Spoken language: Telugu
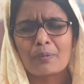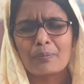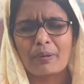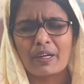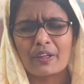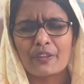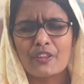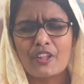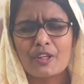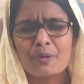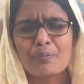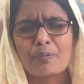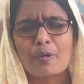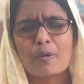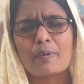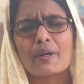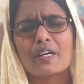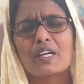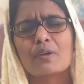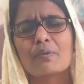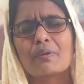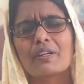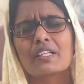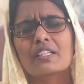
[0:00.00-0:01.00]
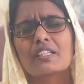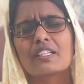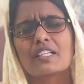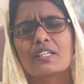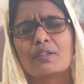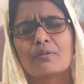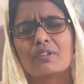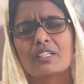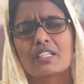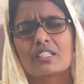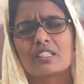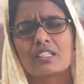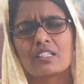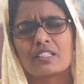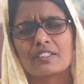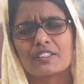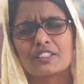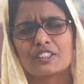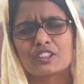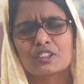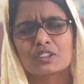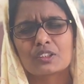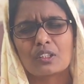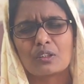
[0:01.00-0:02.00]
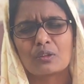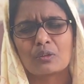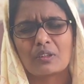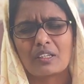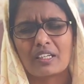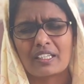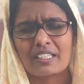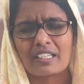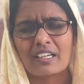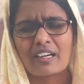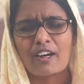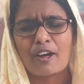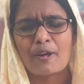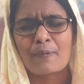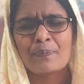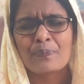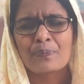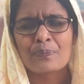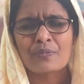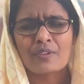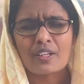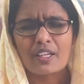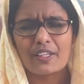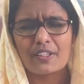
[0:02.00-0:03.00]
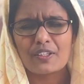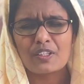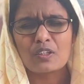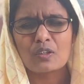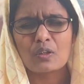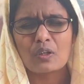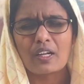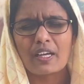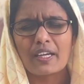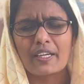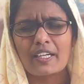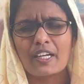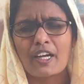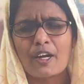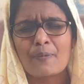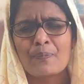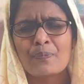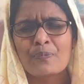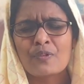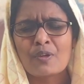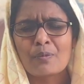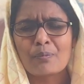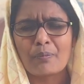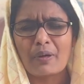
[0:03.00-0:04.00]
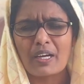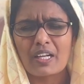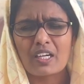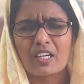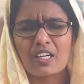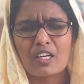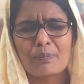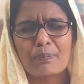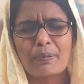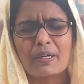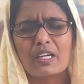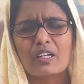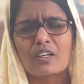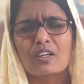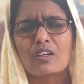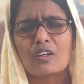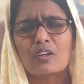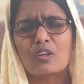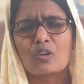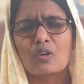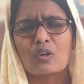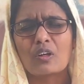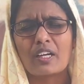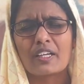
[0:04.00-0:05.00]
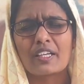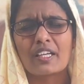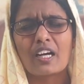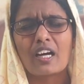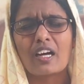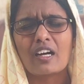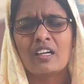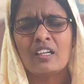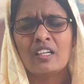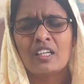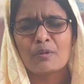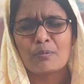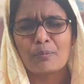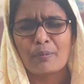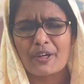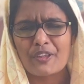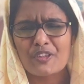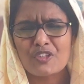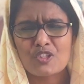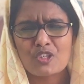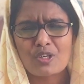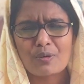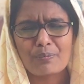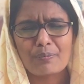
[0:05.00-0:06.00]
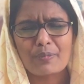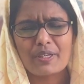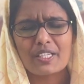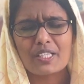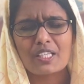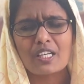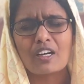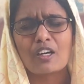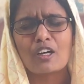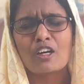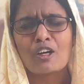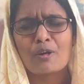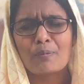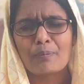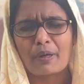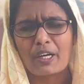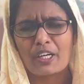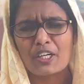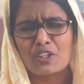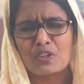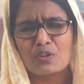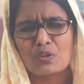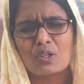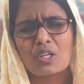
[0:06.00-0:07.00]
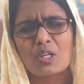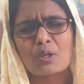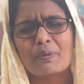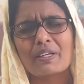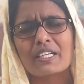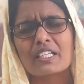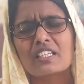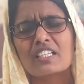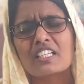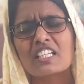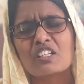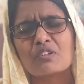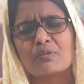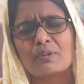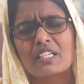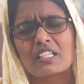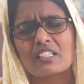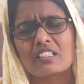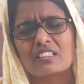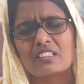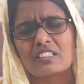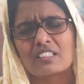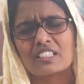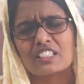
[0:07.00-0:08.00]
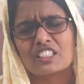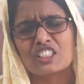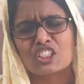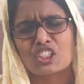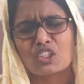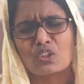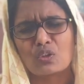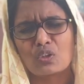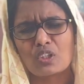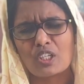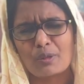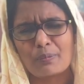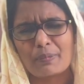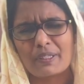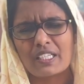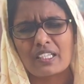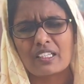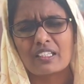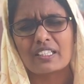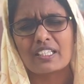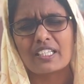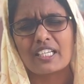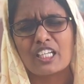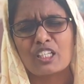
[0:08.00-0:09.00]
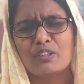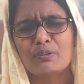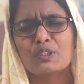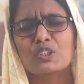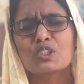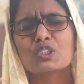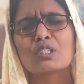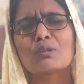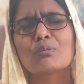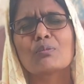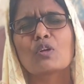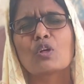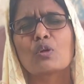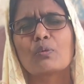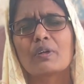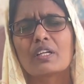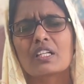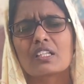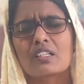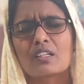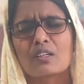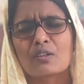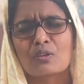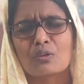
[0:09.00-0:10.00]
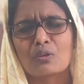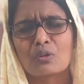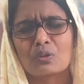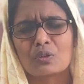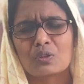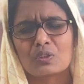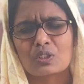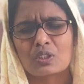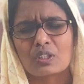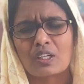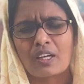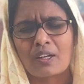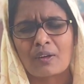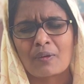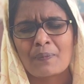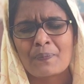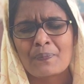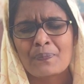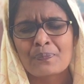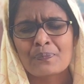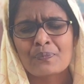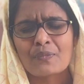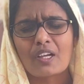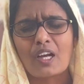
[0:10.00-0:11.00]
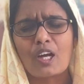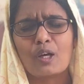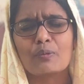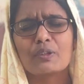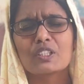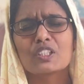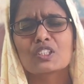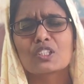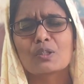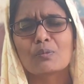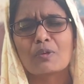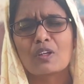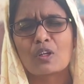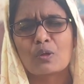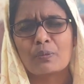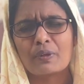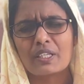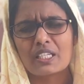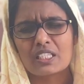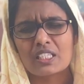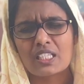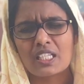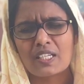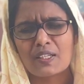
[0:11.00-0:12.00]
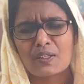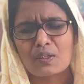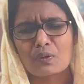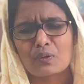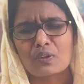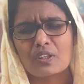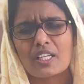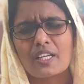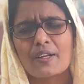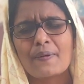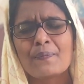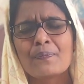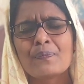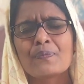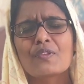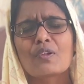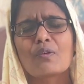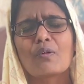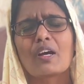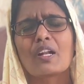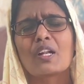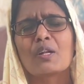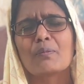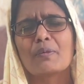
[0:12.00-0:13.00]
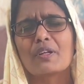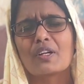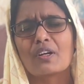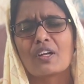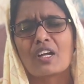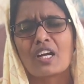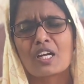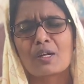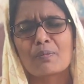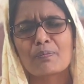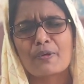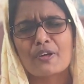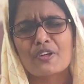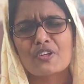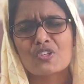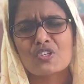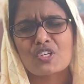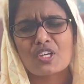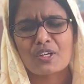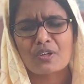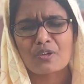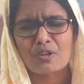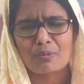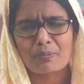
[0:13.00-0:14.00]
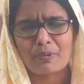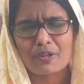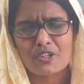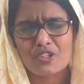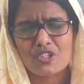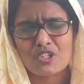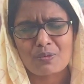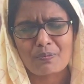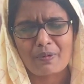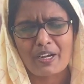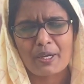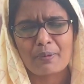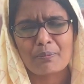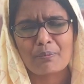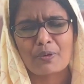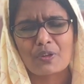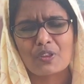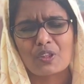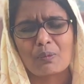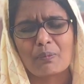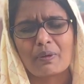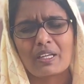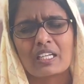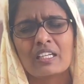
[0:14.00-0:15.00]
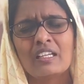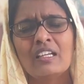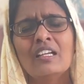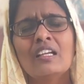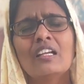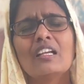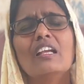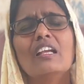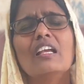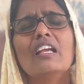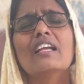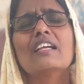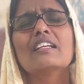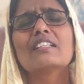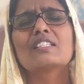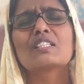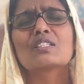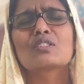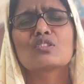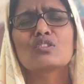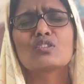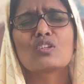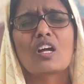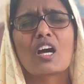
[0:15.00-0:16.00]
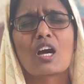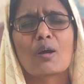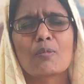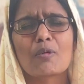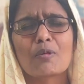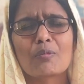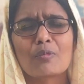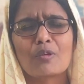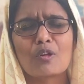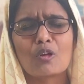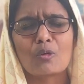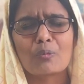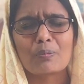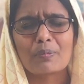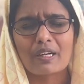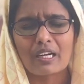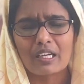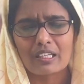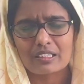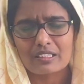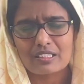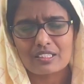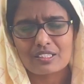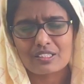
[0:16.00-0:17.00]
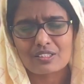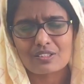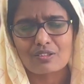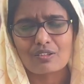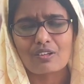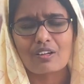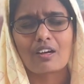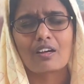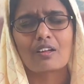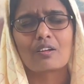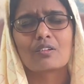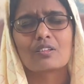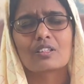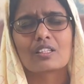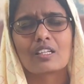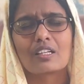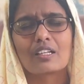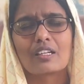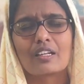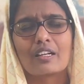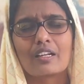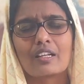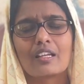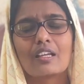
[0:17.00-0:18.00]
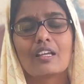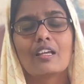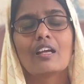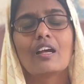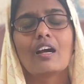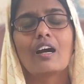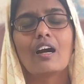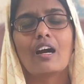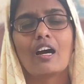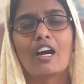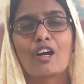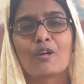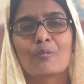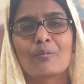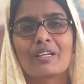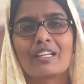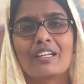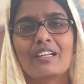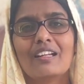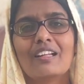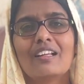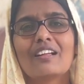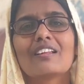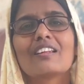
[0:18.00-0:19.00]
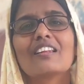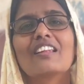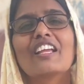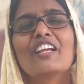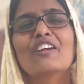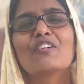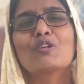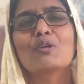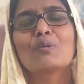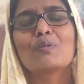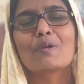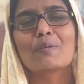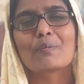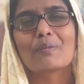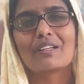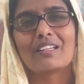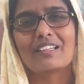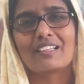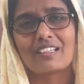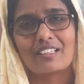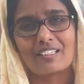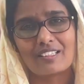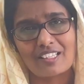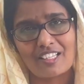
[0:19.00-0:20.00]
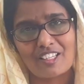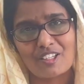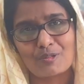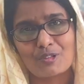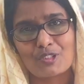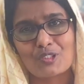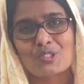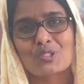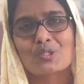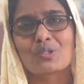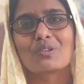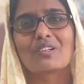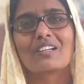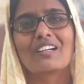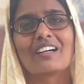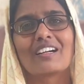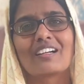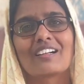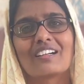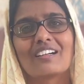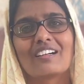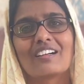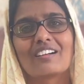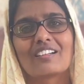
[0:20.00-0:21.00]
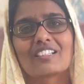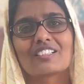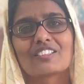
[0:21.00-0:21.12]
బంధింపబడ్డ వ్యక్తికి విడుదలనిచ్చావు అయ్యా ఇదిగో నాయన మరణ పడకలో అయ్యా మంచం మీద పడి ఉన్న వ్యక్తికి విడుదలనిచ్చావు నీ బిడ్డలు ఏ విషయంలో విడుదల కోరుతున్నారు ఆ విషయంలో విడుదల నొంది వారిని మీరు గణపరిచే కృపనిచ్చి మాయం పొందమని ఏసునామంలో ప్రార్థిస్తున్నాను తండ్రి ఆమె దేవుడు మిమ్మల్ని దీవించునుగాక